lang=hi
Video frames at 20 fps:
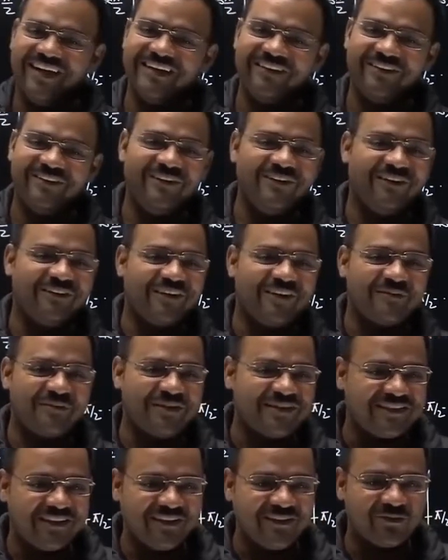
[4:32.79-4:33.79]
ये उल्लू हमें
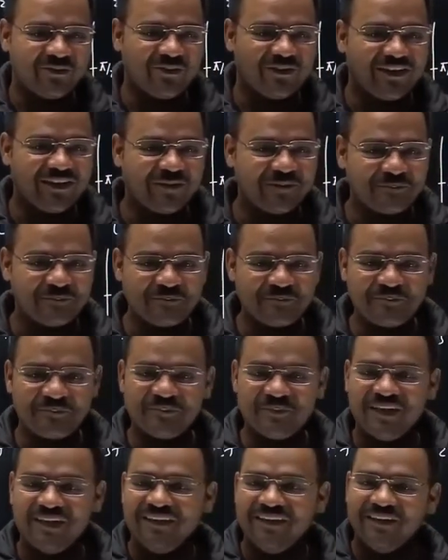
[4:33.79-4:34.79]
पीछे नहीं छोड़ रहा
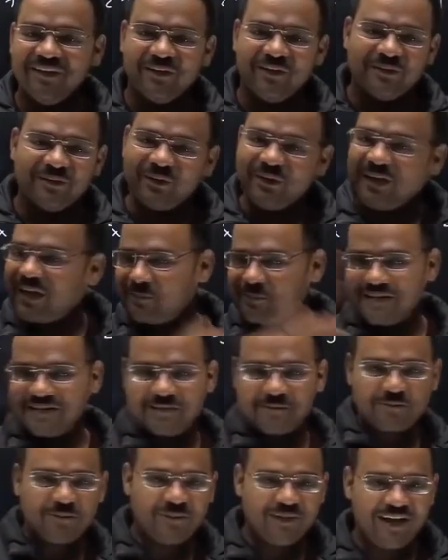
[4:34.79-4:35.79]
तो उन्होंने कहा फिर
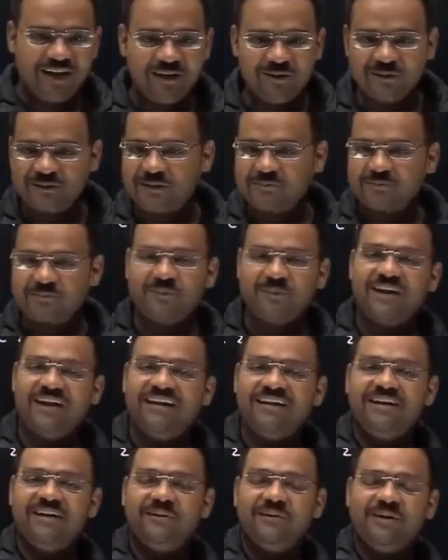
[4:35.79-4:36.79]
सबको बुला लो सबको बुला
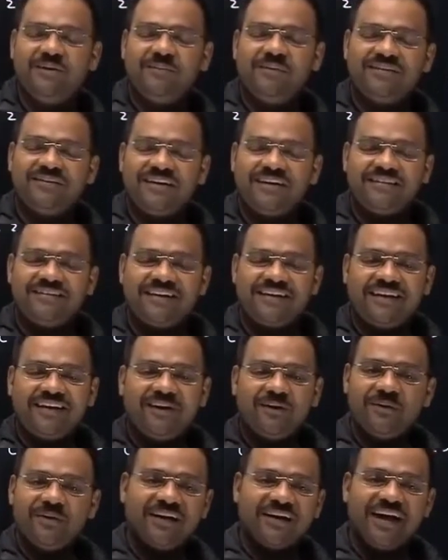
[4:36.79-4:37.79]
लिया उनने मंत्र ऐसे करा
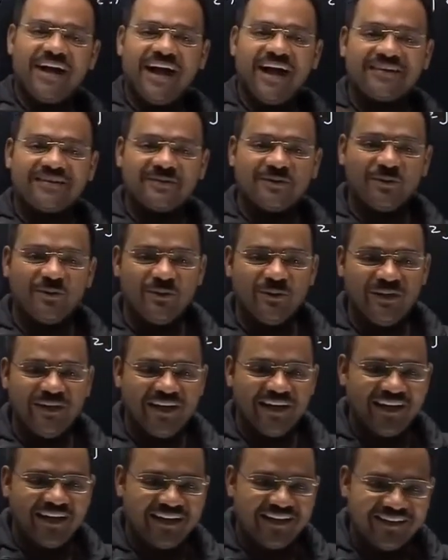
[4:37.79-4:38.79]
उनने कहा आज से उल्लू नहीं
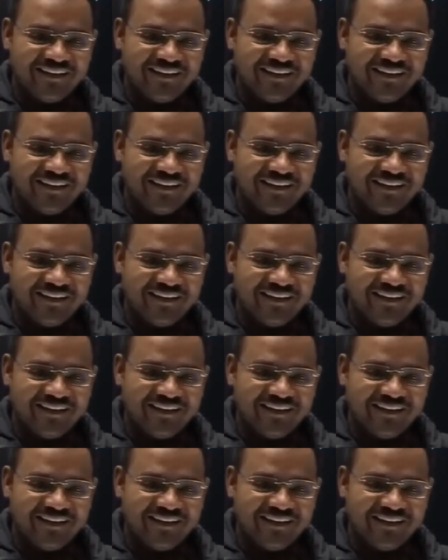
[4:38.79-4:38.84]
आएगा